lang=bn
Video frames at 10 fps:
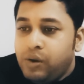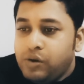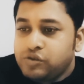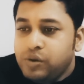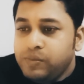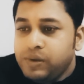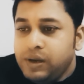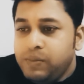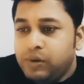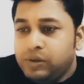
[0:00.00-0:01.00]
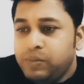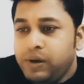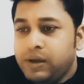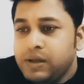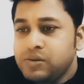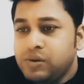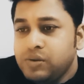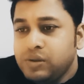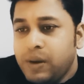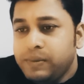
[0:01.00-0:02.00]
অষ্টম শ্রেণীর ভর্তি পরীক্ষার জন্য
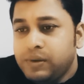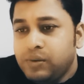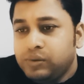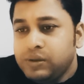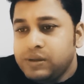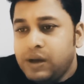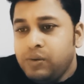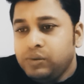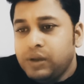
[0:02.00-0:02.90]
যদি আবেদন করতে চাও